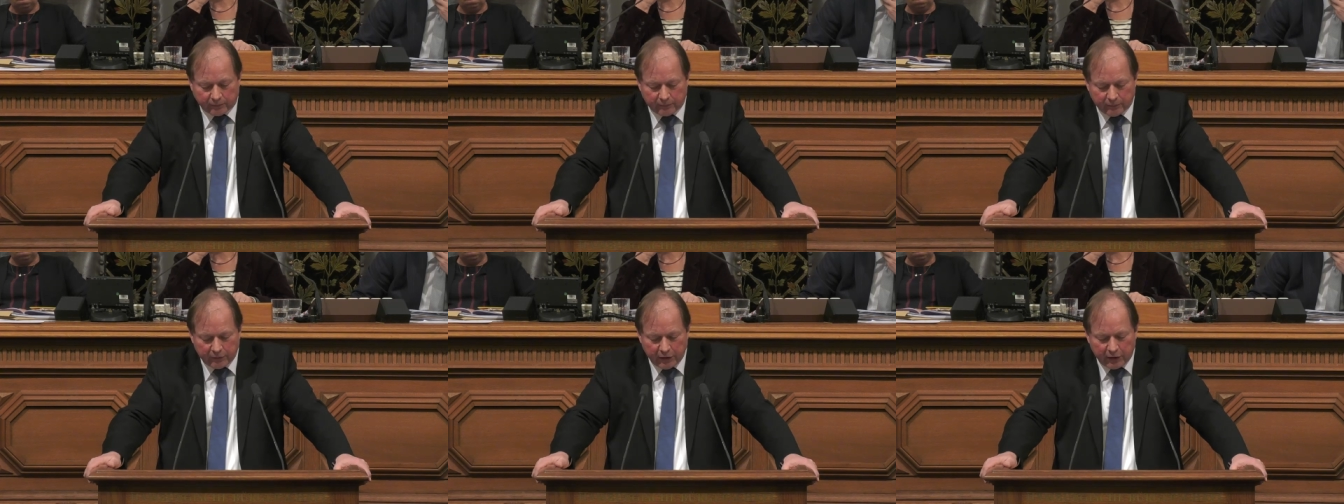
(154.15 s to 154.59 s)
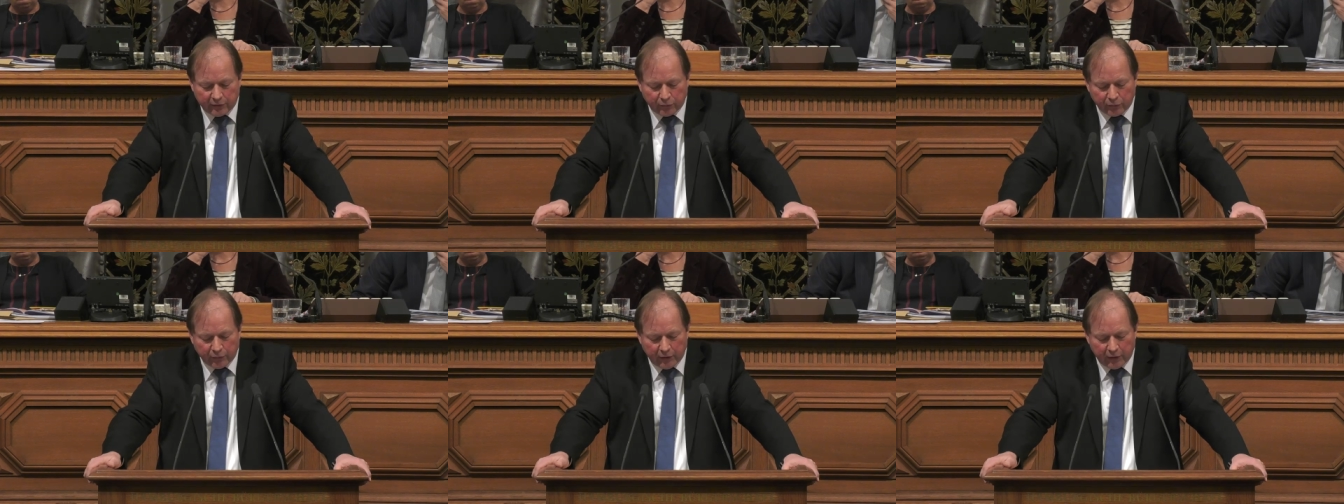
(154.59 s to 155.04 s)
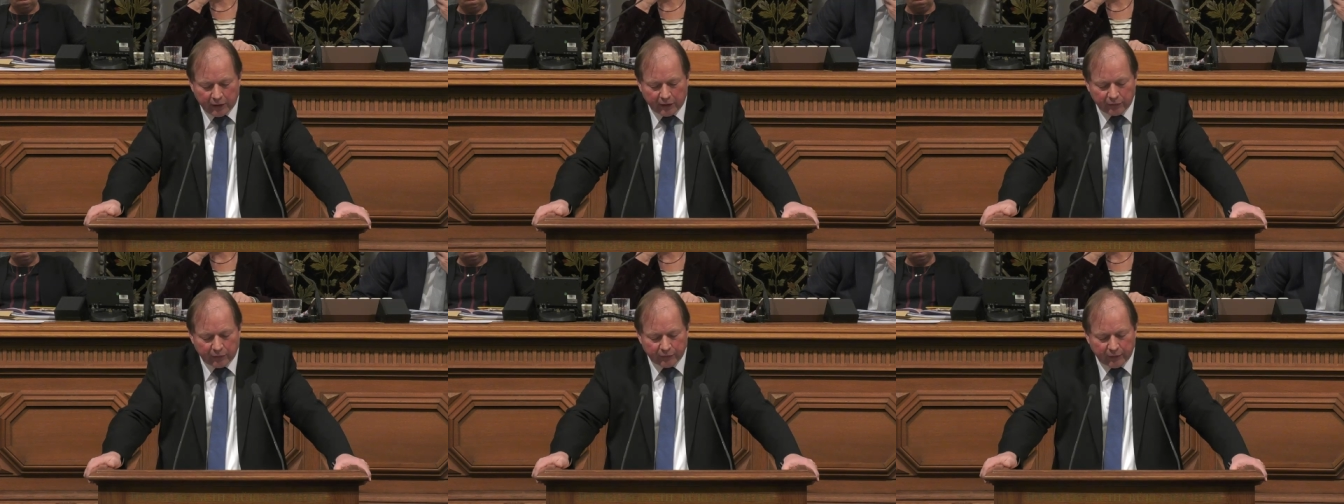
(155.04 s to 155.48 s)
Nicht zufällig
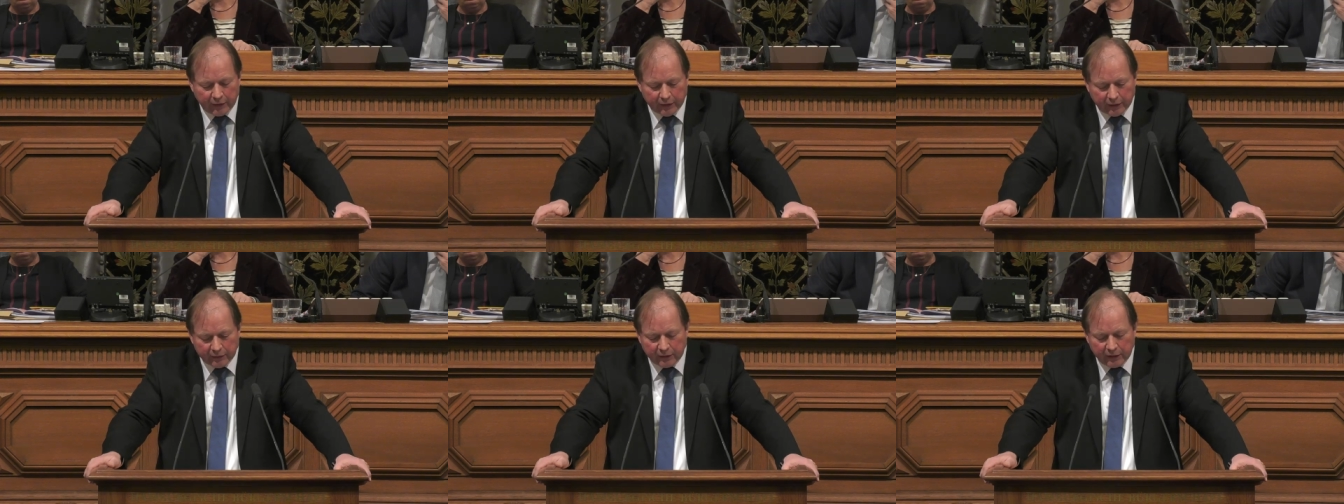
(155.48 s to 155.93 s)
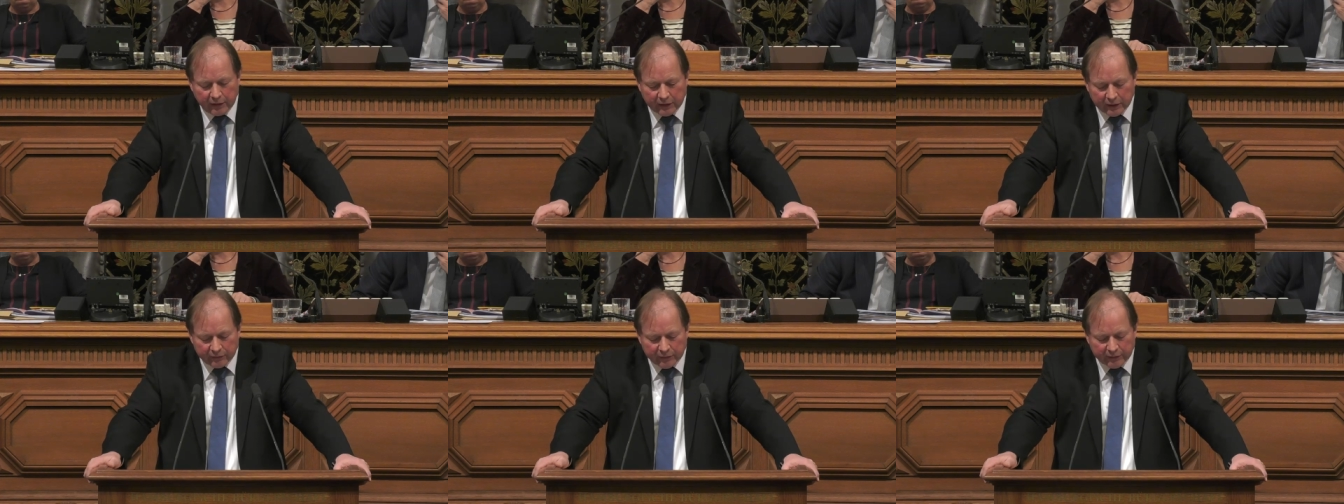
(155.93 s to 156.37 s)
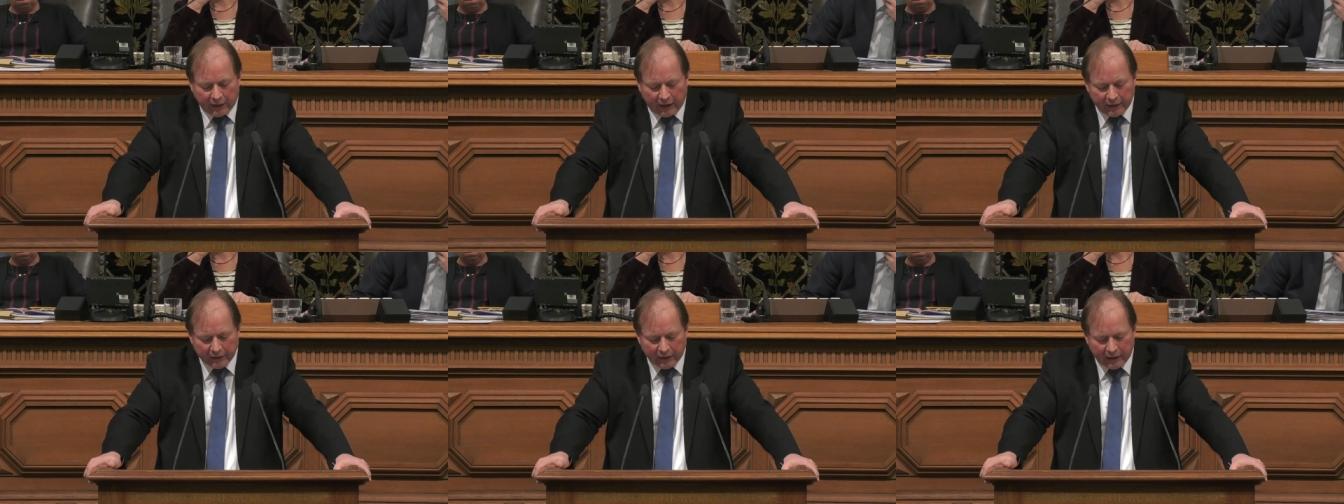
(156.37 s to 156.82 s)
verweigern gewisse
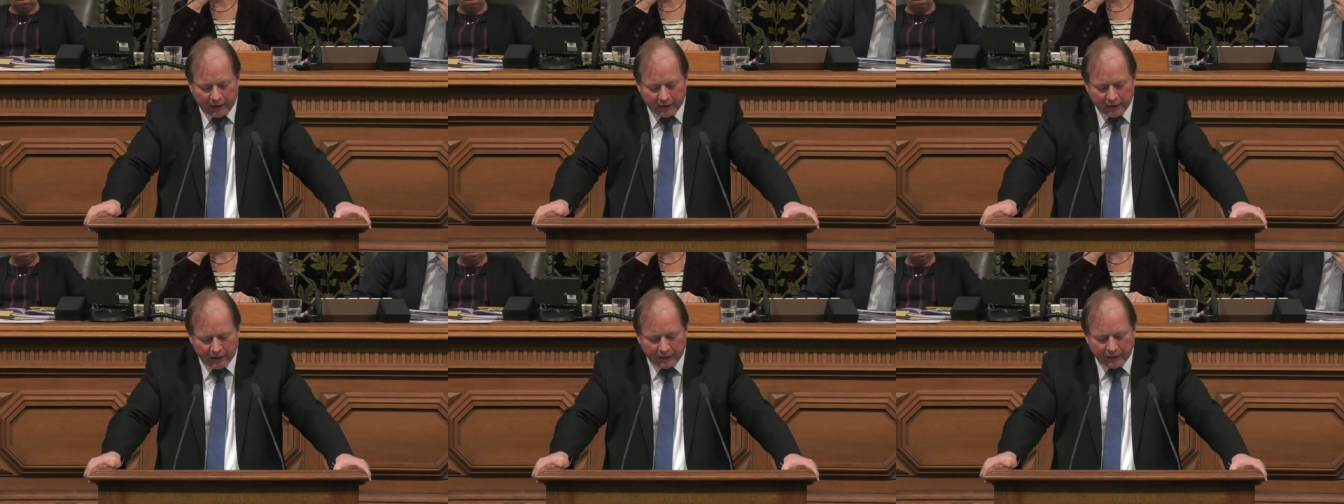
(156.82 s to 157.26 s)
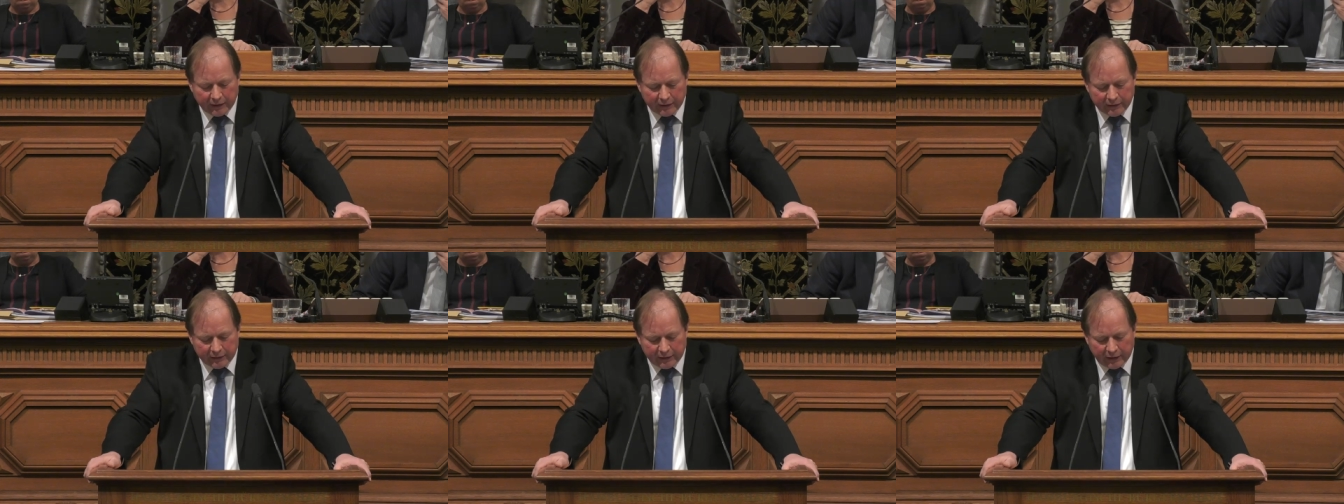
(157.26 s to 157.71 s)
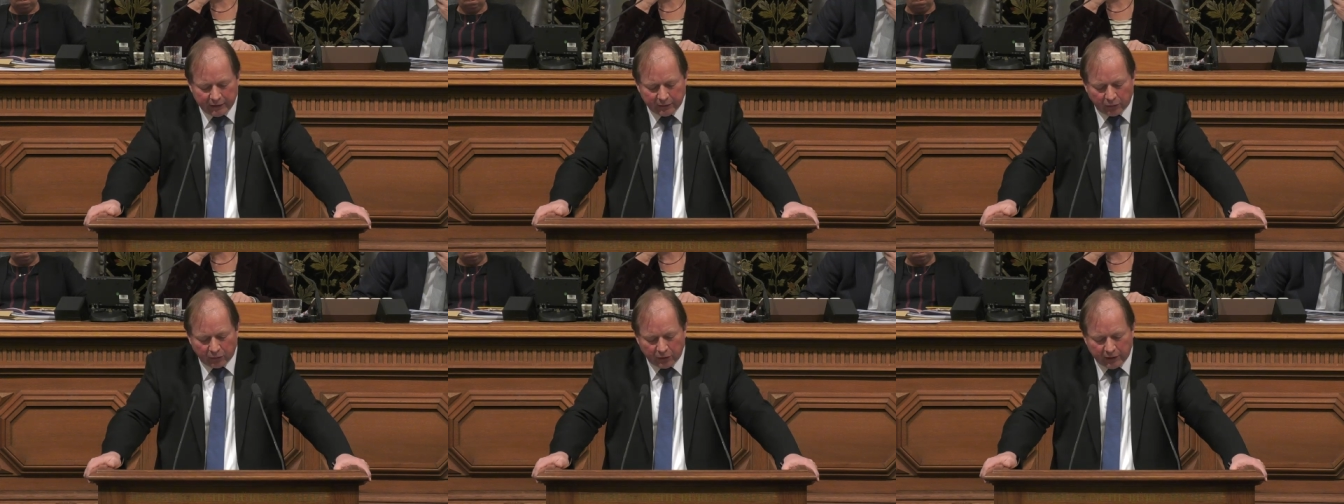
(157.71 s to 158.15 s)
andere Länder den
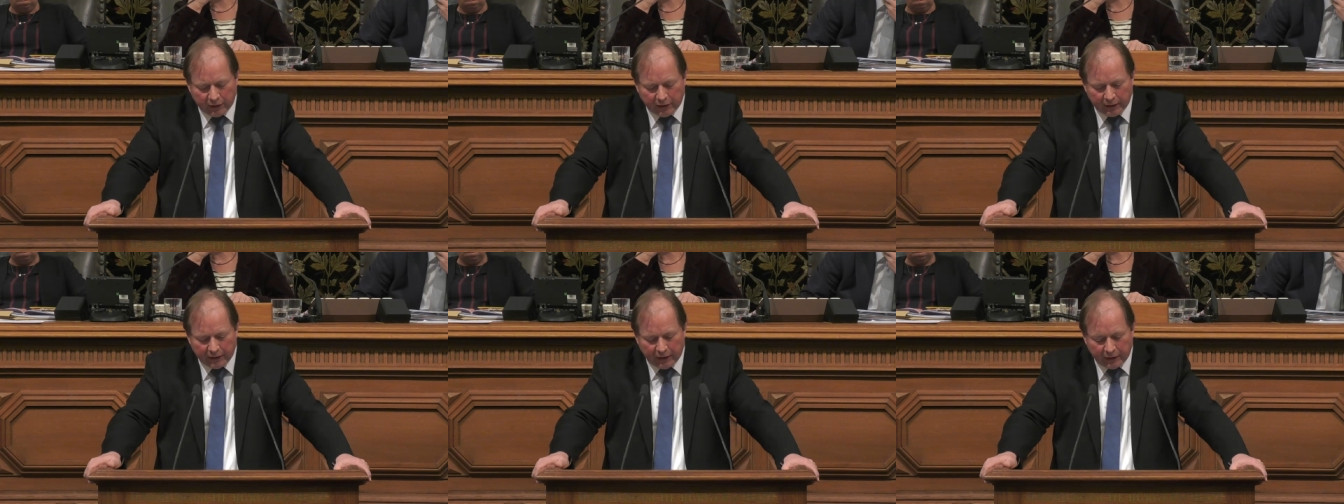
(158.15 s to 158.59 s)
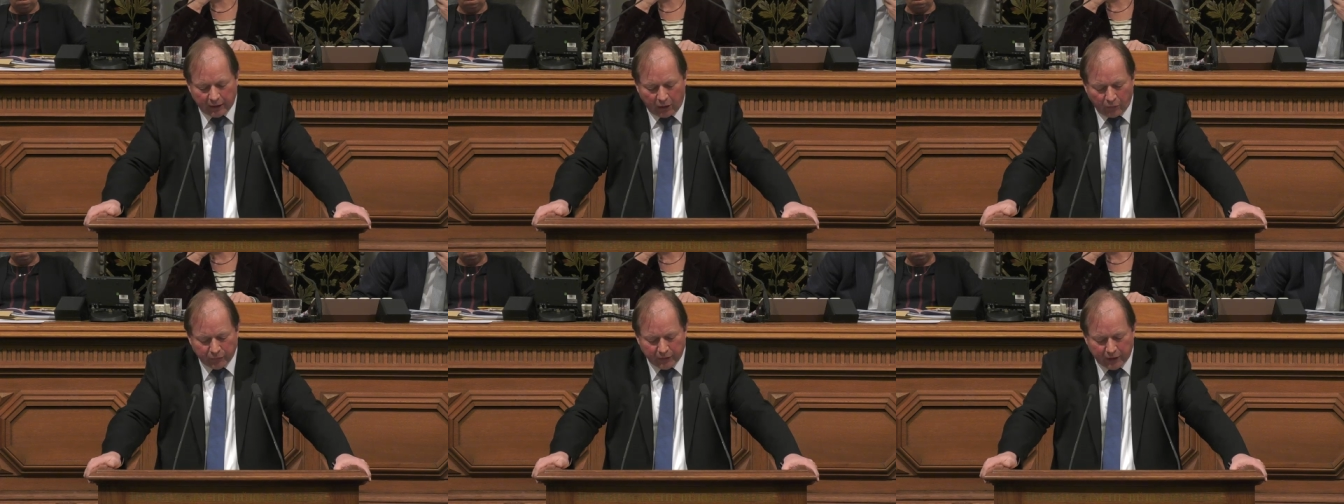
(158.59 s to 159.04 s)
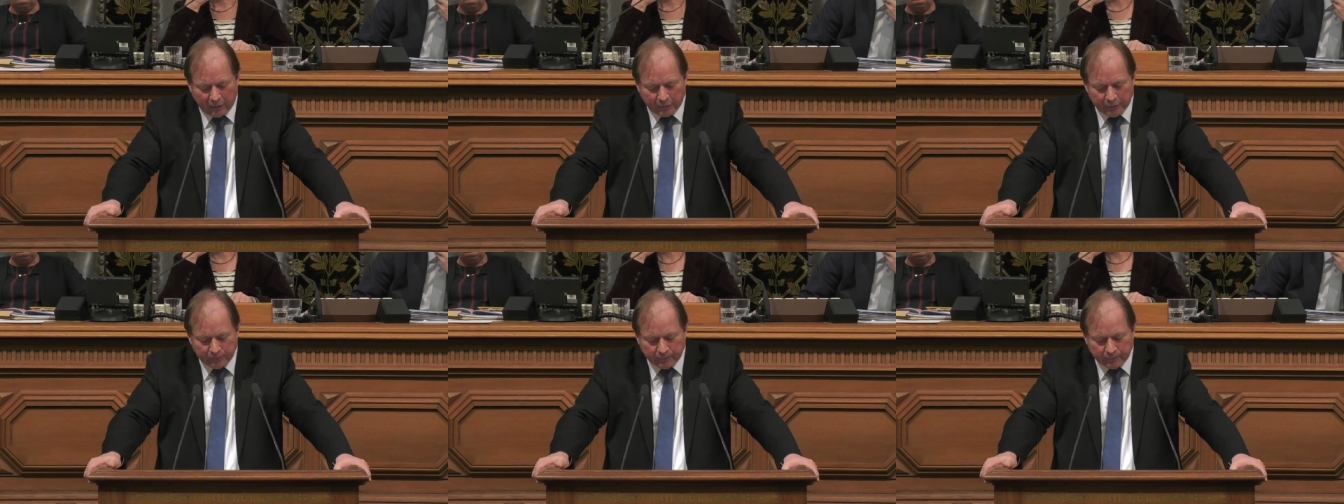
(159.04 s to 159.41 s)
Rückkehrern eine Aufnahme.